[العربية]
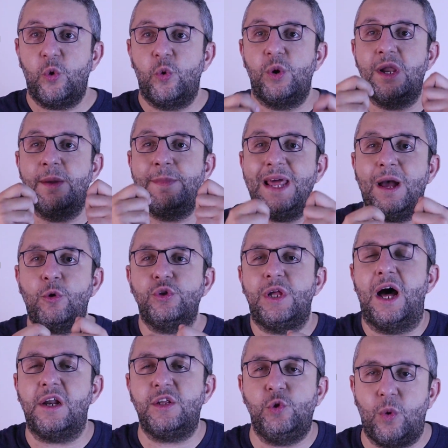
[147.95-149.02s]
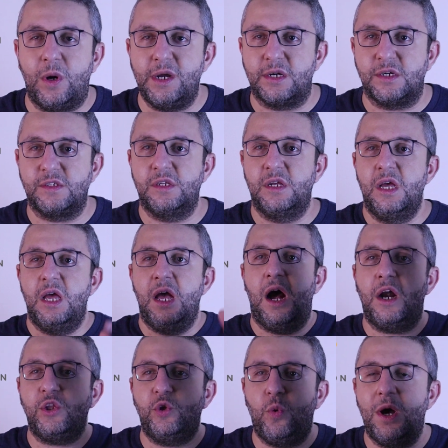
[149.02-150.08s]
كنا بناخد هارد وايرز
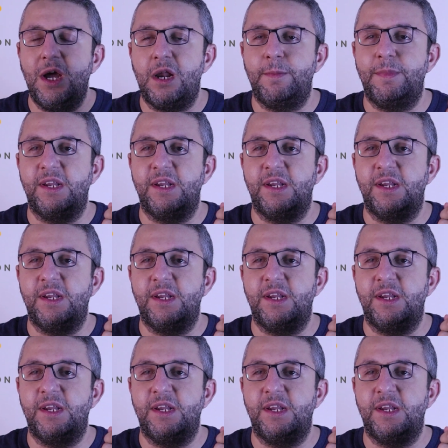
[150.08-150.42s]
هارد واير